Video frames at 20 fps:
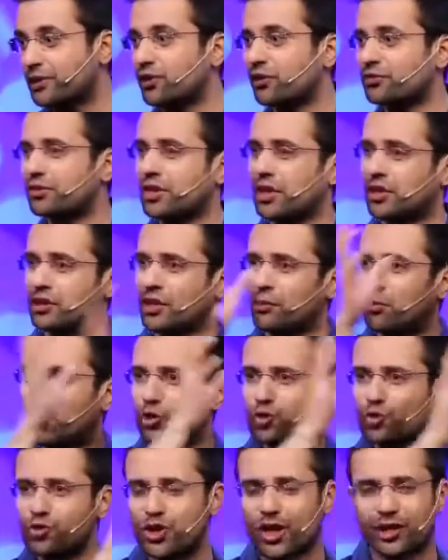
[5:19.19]
एक तरफ से करना
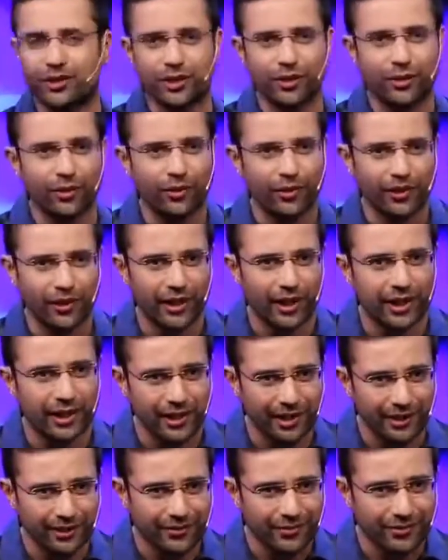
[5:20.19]
बहुत कुछ चाहते हो
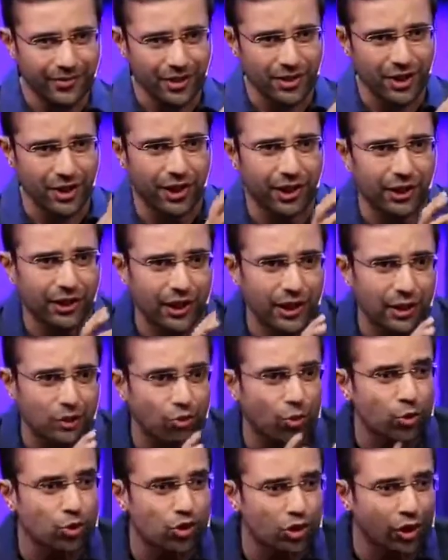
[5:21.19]
लेकिन जैसे करने की
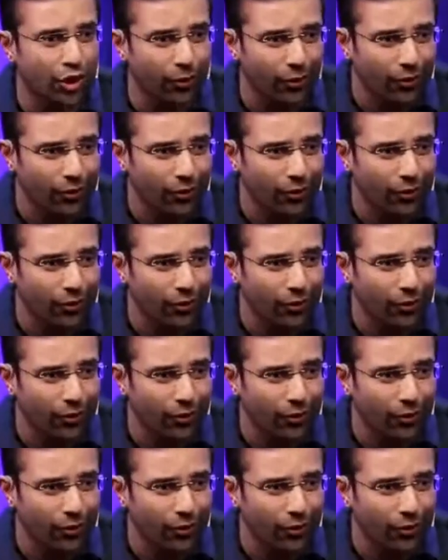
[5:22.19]
सोचते